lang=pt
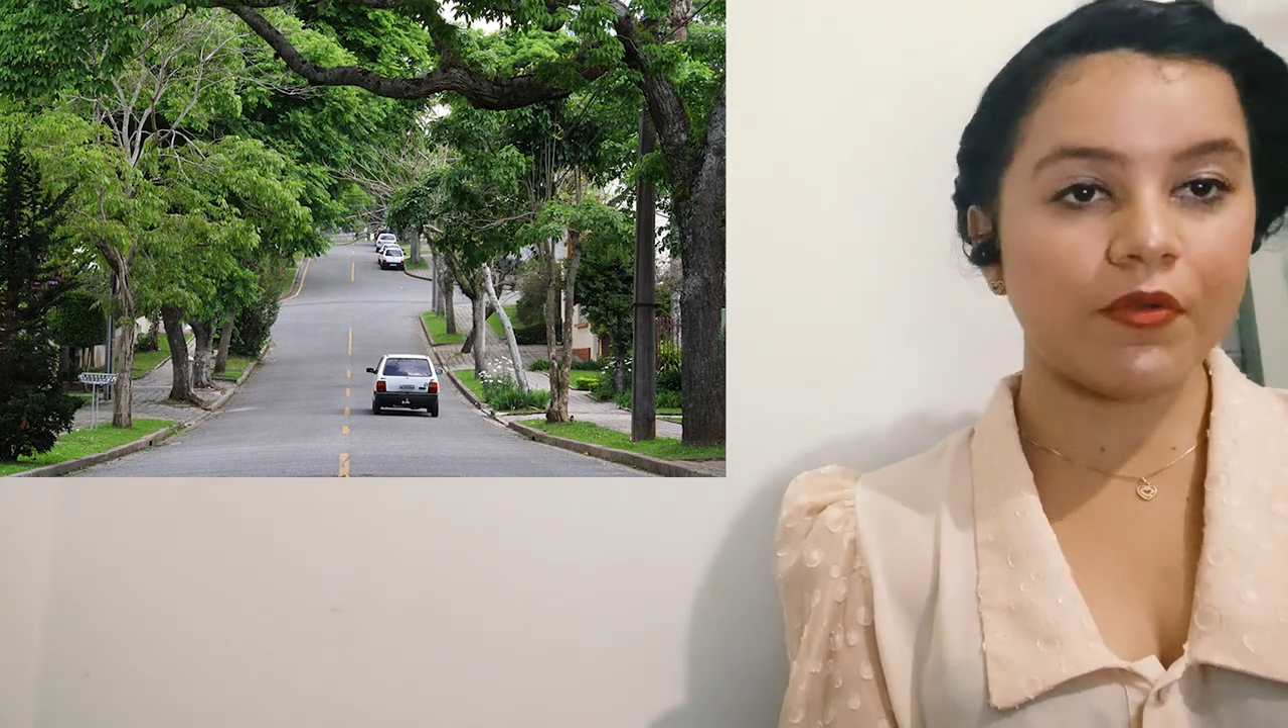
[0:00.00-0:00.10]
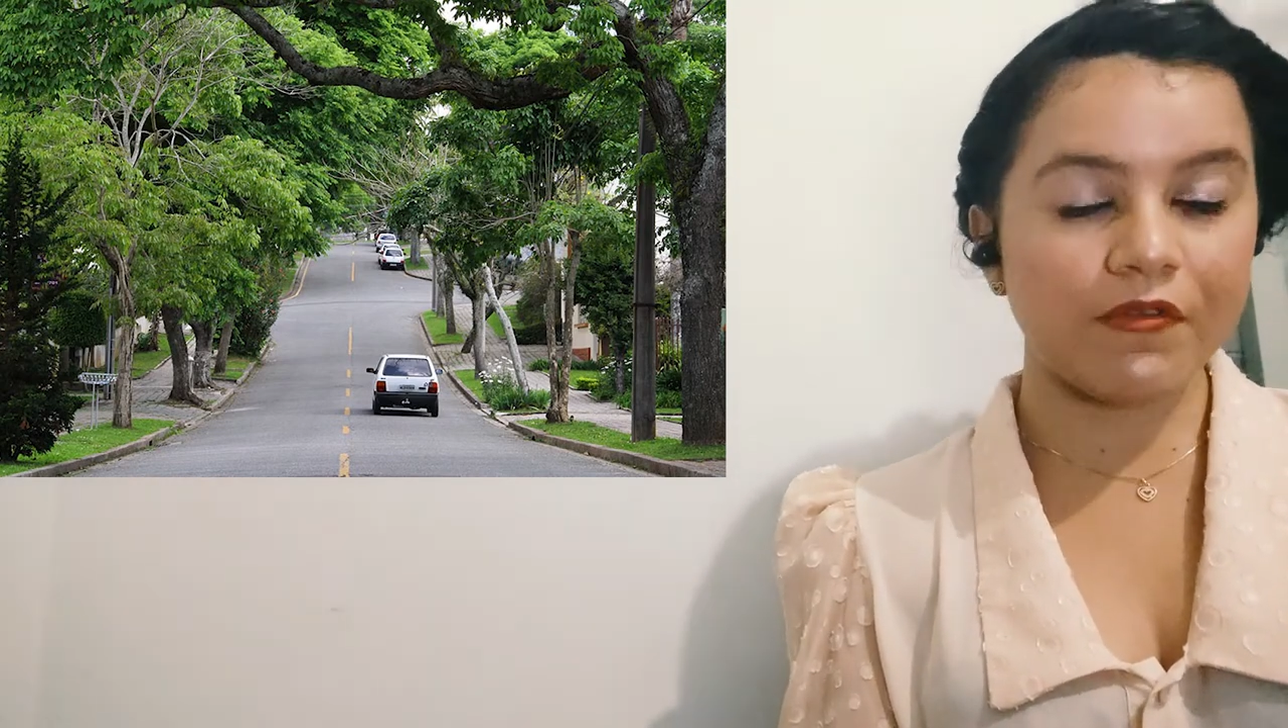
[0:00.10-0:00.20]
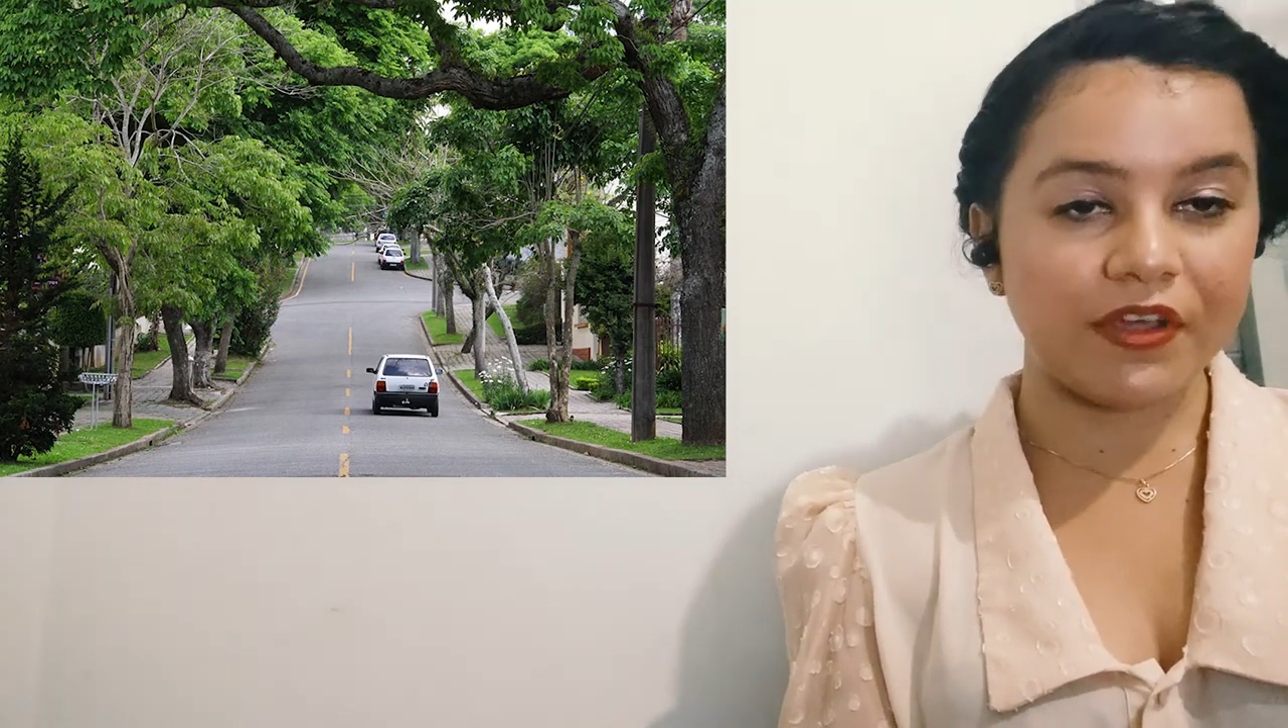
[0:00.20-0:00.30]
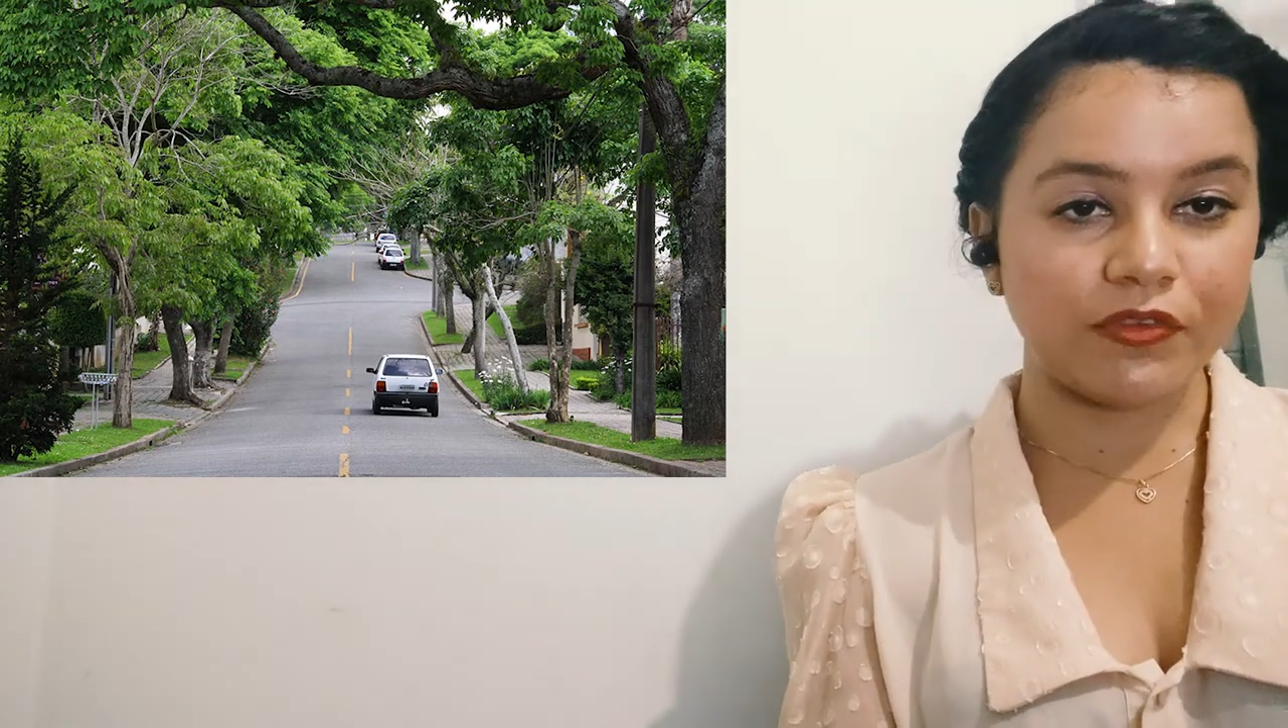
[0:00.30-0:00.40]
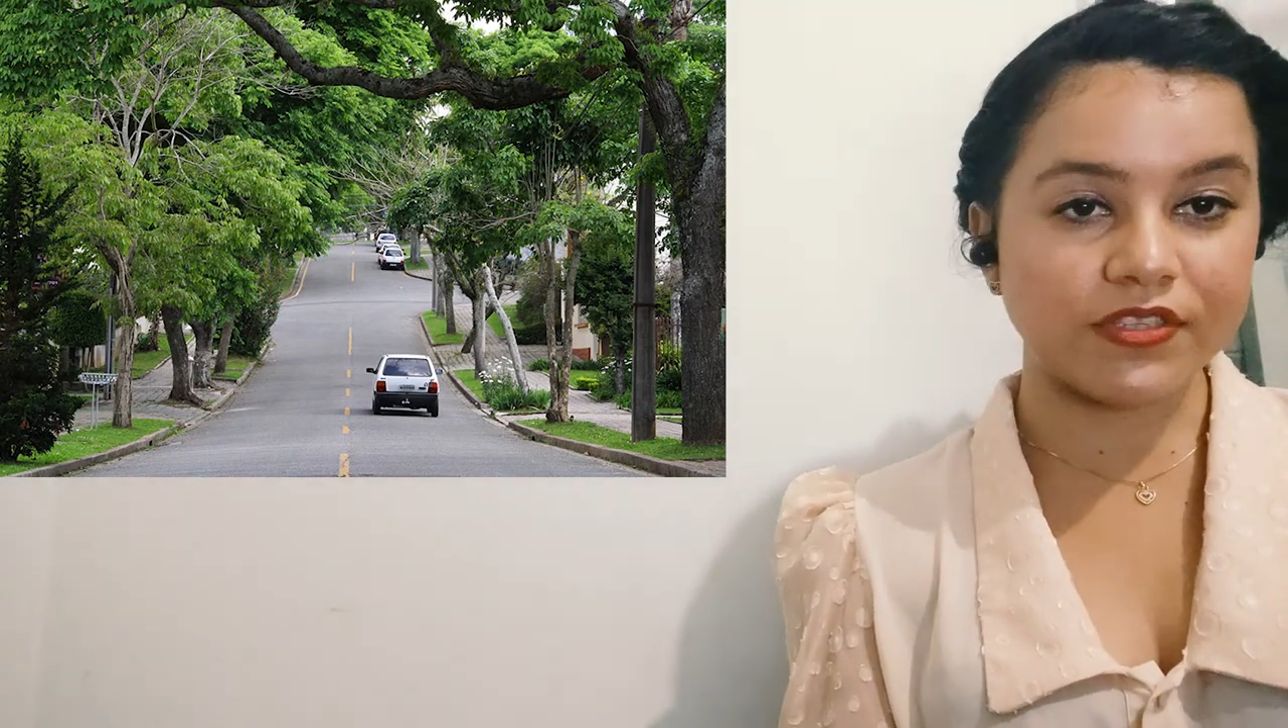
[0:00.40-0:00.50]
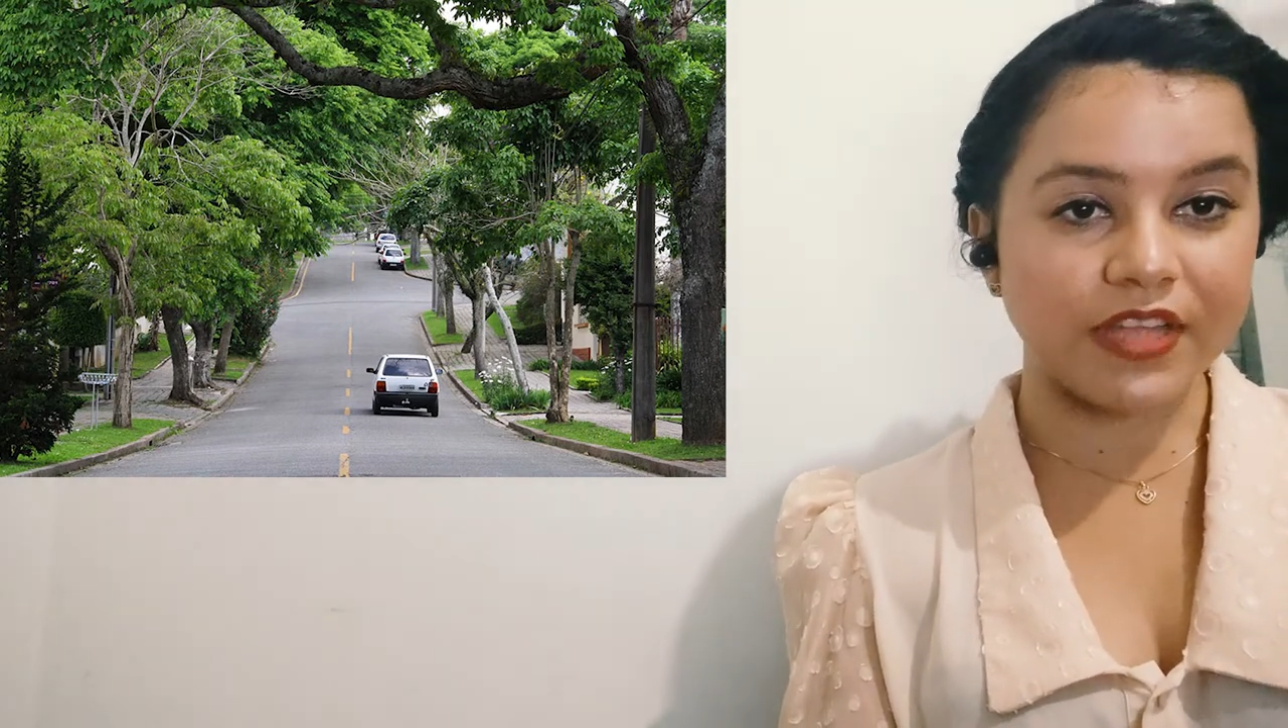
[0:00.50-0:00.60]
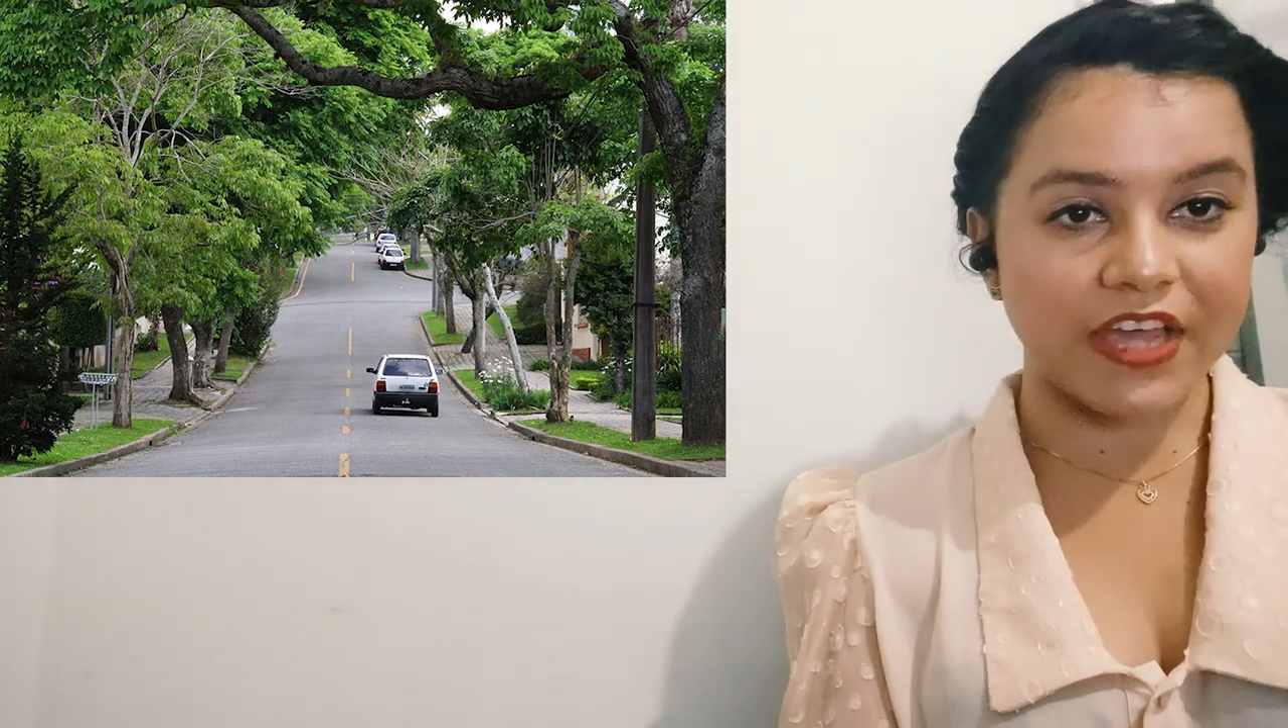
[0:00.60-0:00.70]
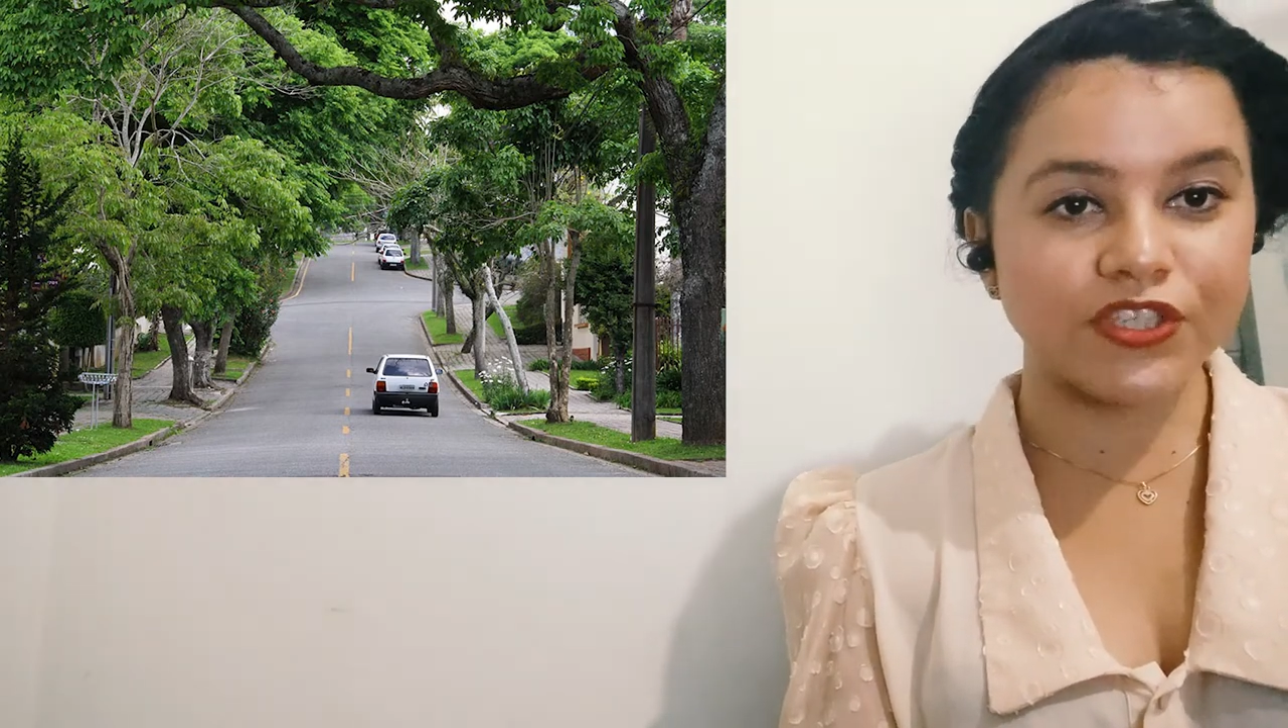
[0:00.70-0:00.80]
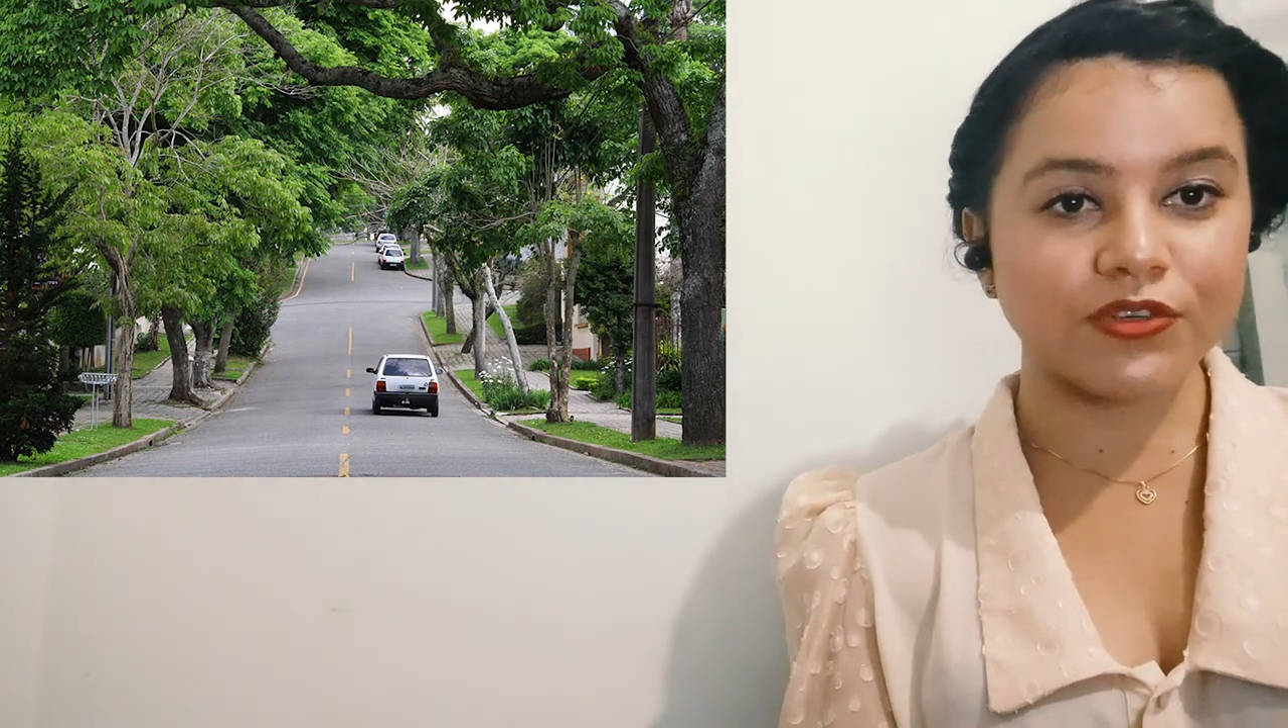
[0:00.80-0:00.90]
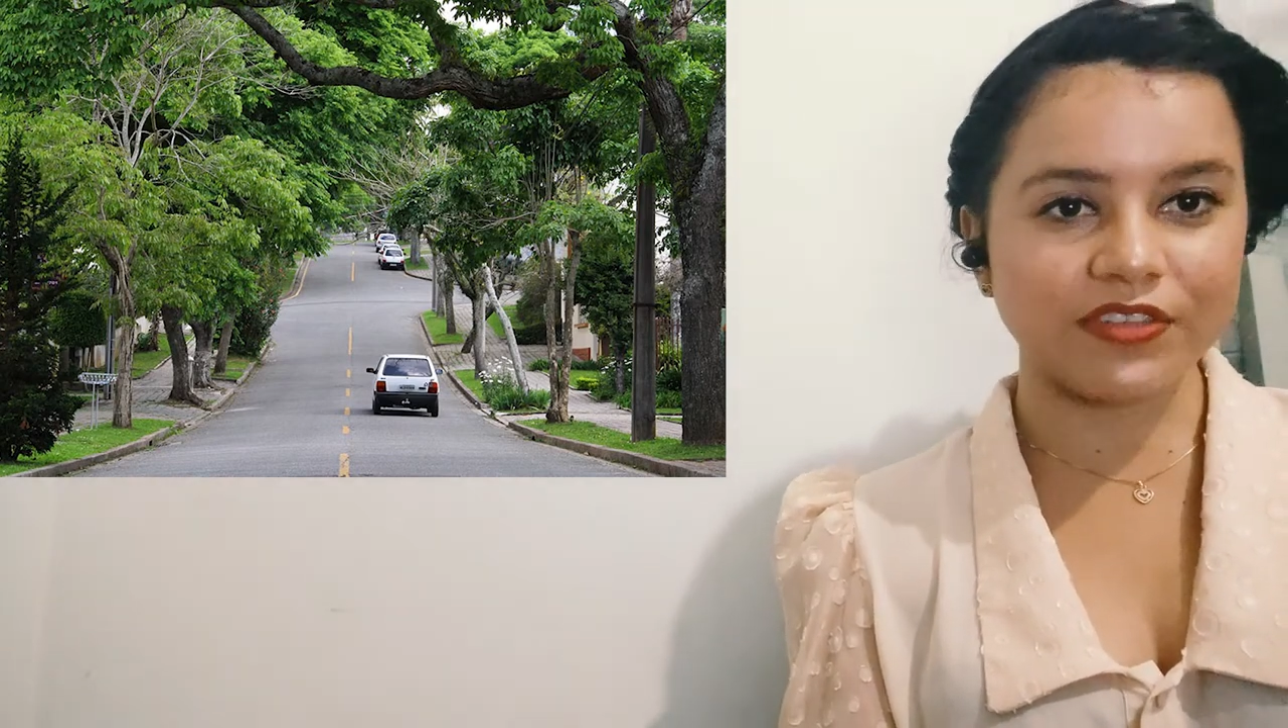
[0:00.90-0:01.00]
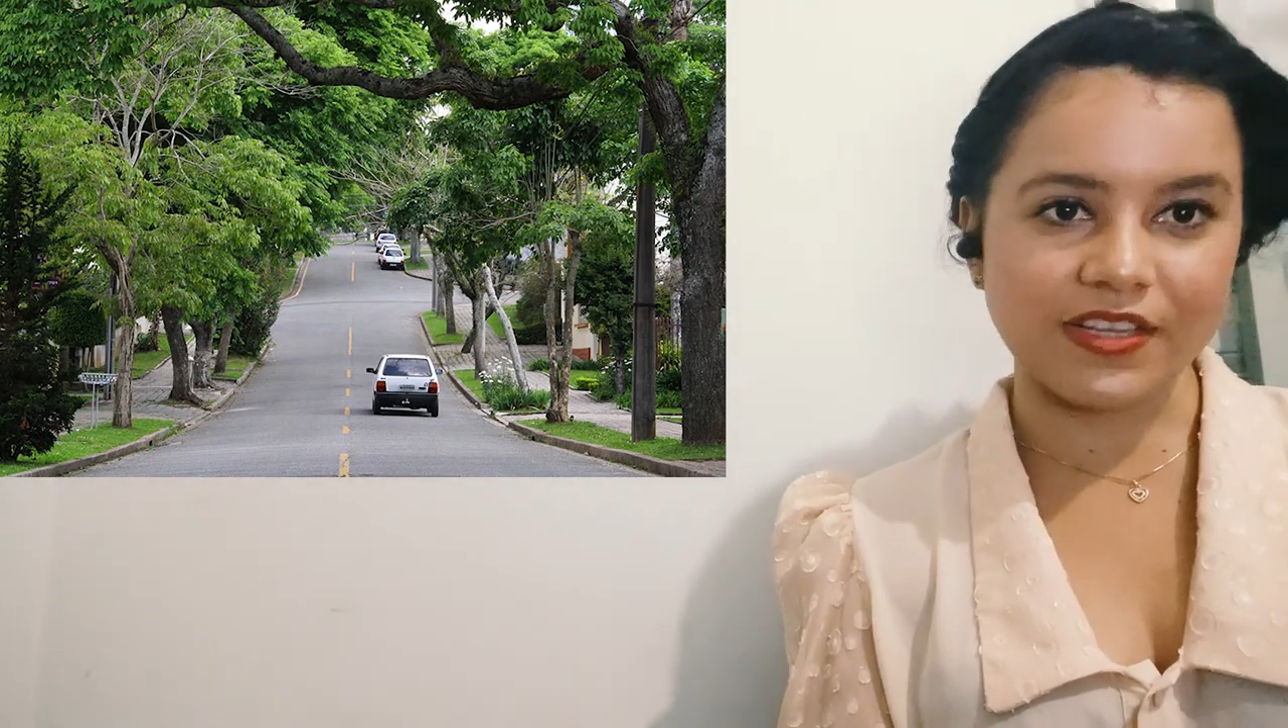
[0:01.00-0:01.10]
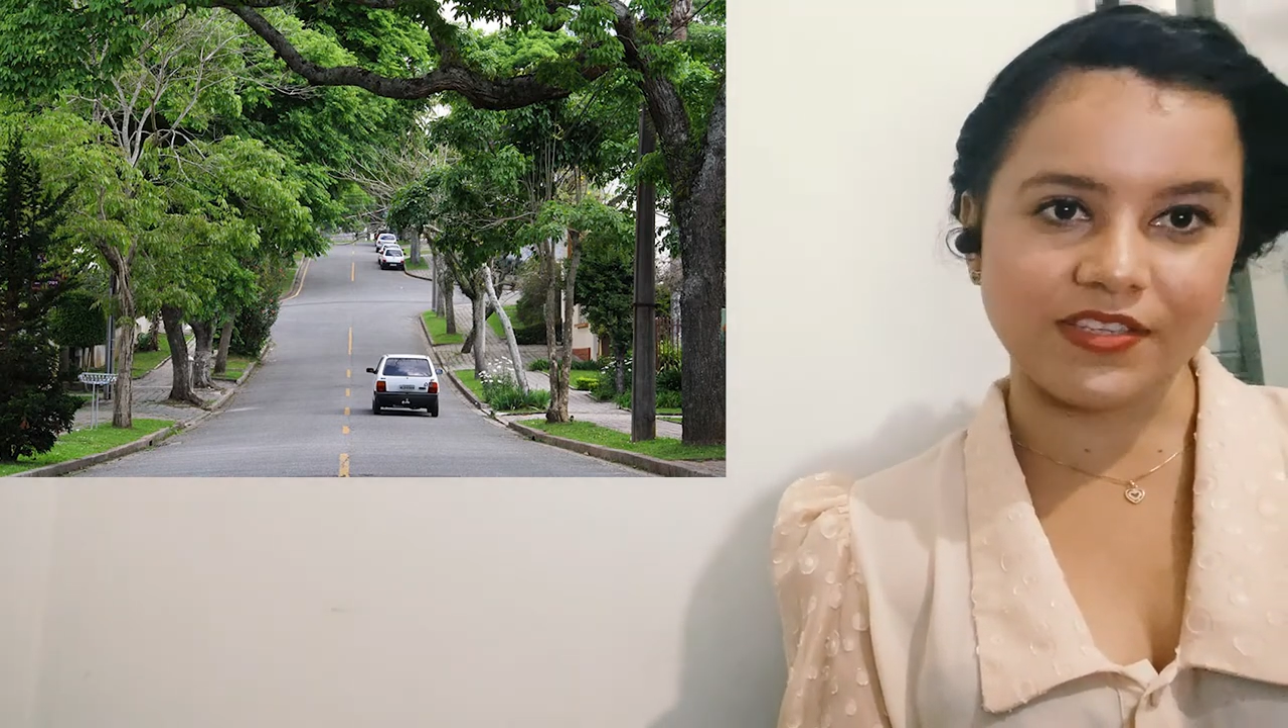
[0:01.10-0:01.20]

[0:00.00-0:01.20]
o efeito estético da